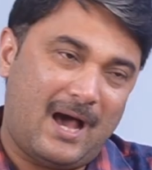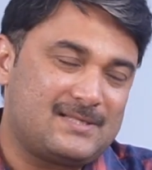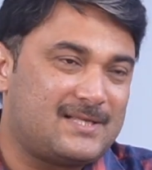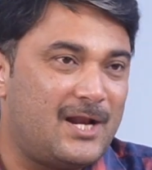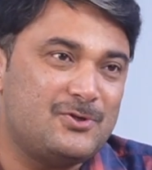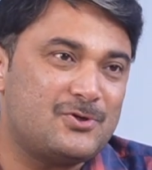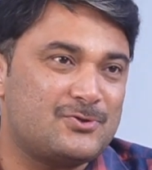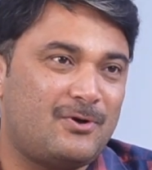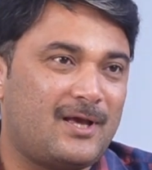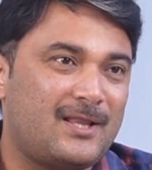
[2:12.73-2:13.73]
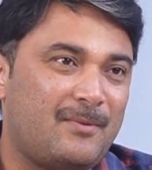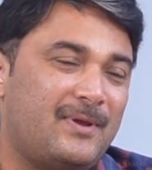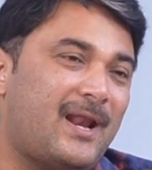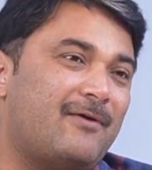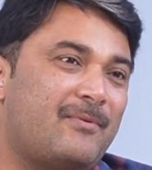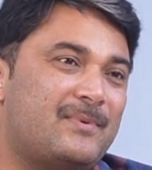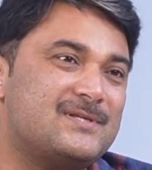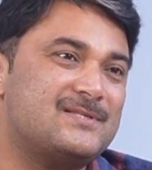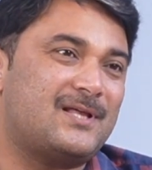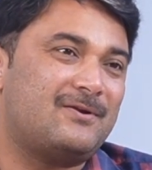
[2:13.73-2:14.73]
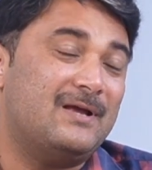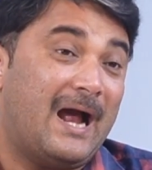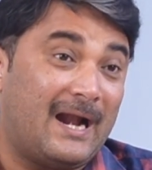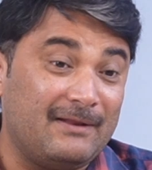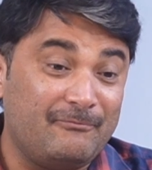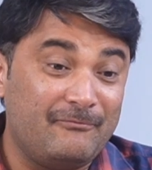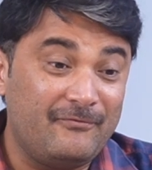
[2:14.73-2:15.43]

ఆ స్థాయి నుంచి వచ్చిన వాళ్ళు కదా మీరు ఎలా విమర్శిస్తారు అంటే